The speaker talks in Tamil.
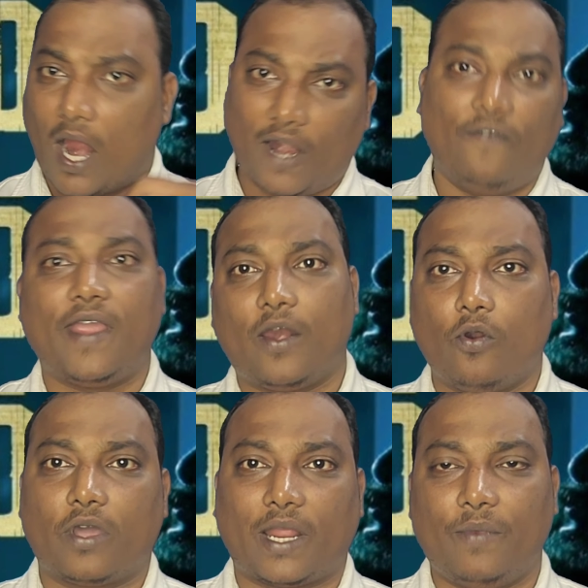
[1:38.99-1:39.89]
அட்வொகேட்
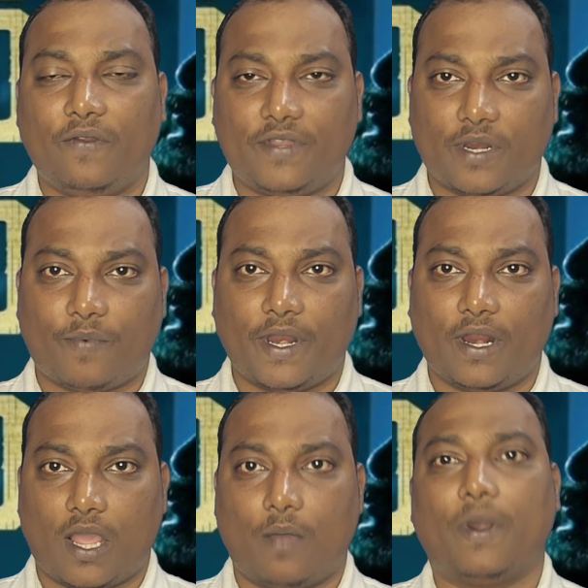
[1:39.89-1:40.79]
கூட கிரைம் இன்வெஸ்டிகேட்
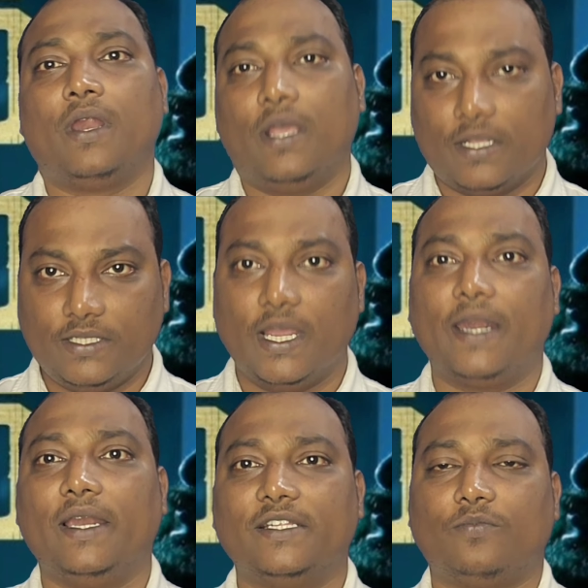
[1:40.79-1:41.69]
பண்ணியிருக்காங்க பட்
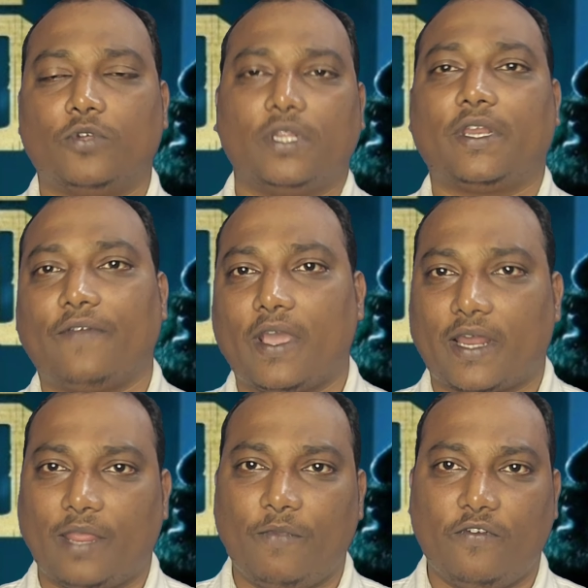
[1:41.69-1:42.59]
ஜேர்னலிஸ்ட் முதல் தடவையாக
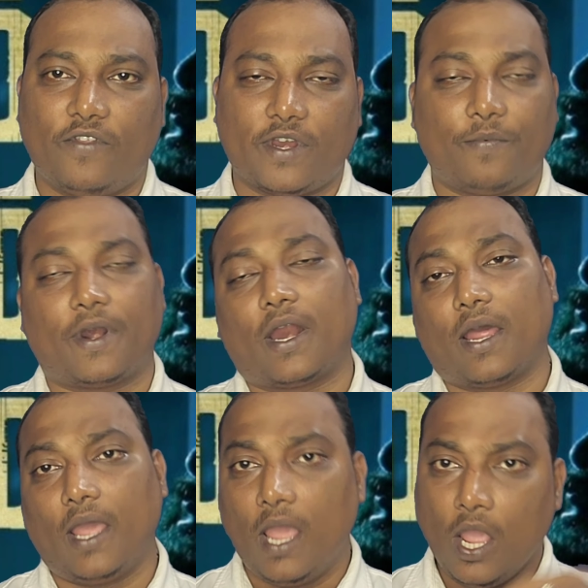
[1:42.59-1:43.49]
கிரைம் இன்வெஸ்டிகேட் பண்ணுறாங்க